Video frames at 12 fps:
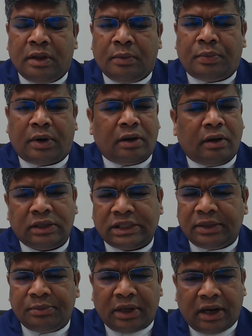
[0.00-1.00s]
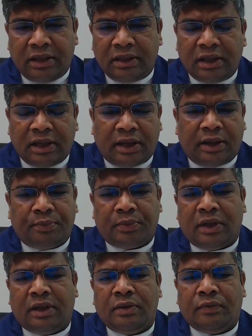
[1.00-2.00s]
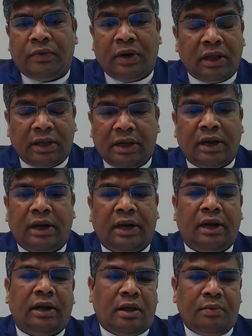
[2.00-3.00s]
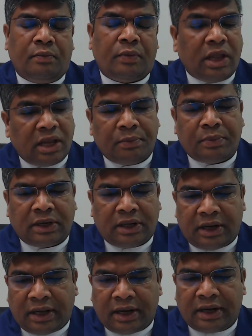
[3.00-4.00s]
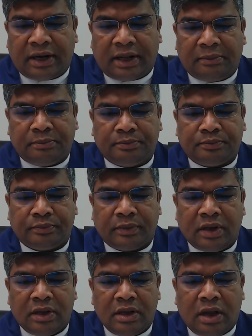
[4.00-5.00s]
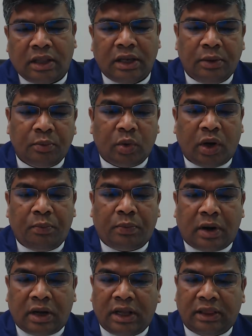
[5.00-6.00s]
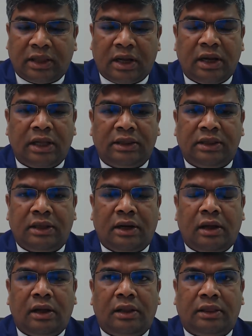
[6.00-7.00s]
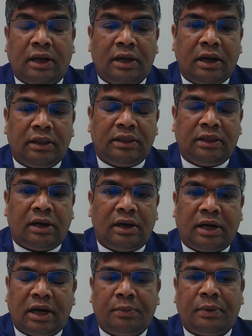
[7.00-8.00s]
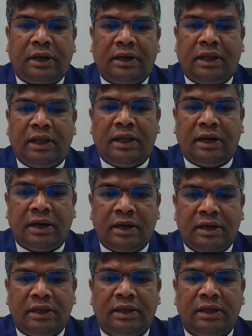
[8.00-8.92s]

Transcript: பிரகாசம் நிறைந்த விளக்குகள் எல்லாம் வைக்கப்பட்டிருக்கின்றன அதிலும் குறிப்பாக தங்கத்திலா தங்கத்தால் நடப்பட்ட இரண்டு